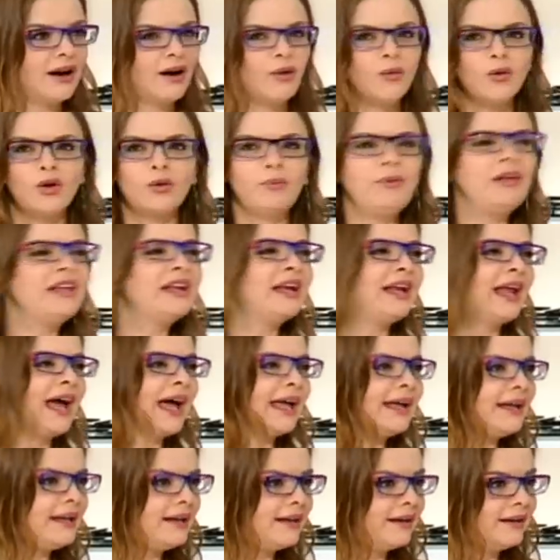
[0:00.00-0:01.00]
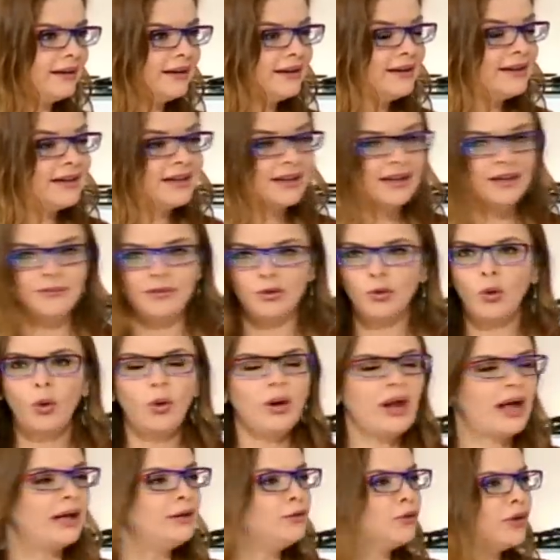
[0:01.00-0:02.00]
أو كبير العيلة ايه؟
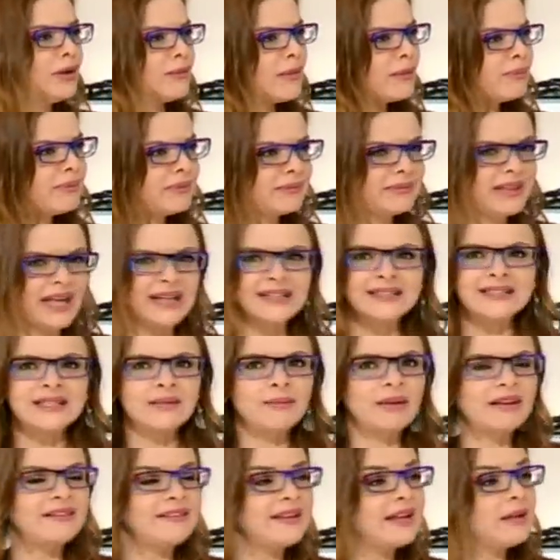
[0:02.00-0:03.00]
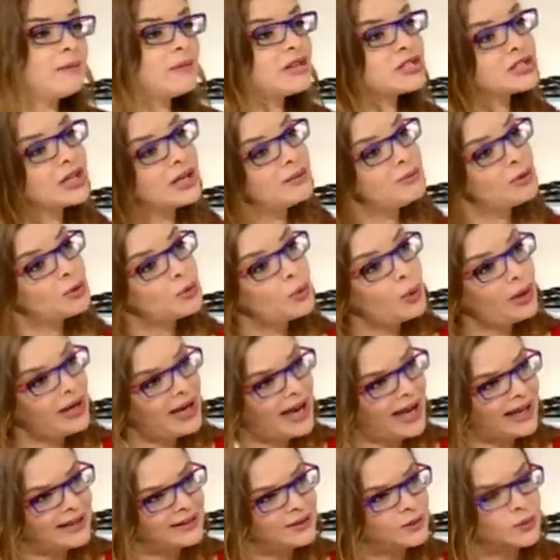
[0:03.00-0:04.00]
بيروحوا لعنده لما بتأزم كثير المشكل بنروح
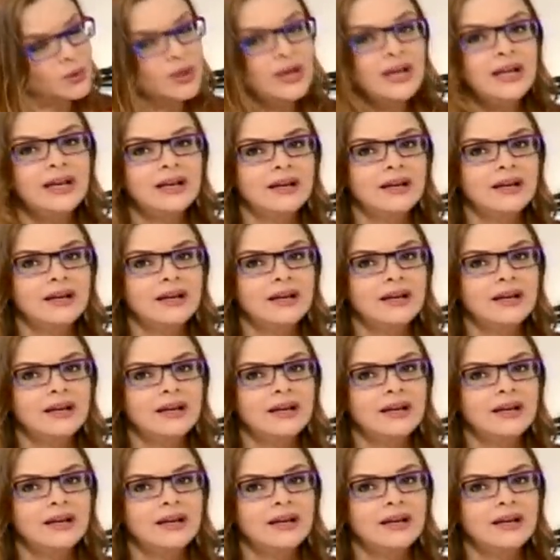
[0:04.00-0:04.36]
لعنده